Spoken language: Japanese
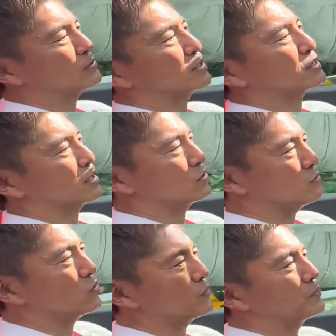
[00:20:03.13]
るんですけれど
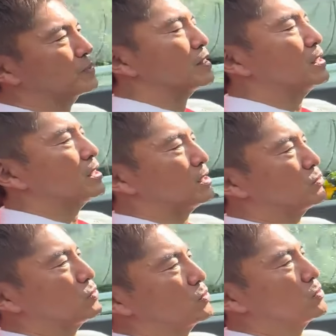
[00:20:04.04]
もあ
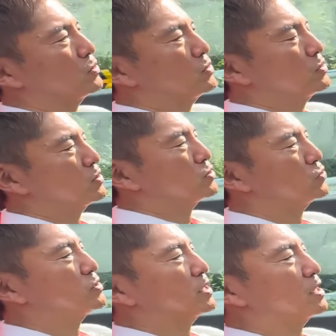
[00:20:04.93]
の本
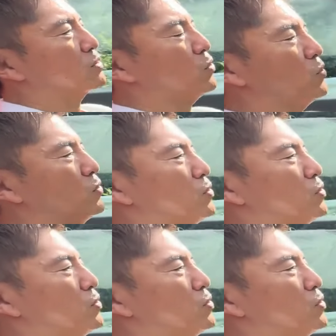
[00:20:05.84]
当にねこ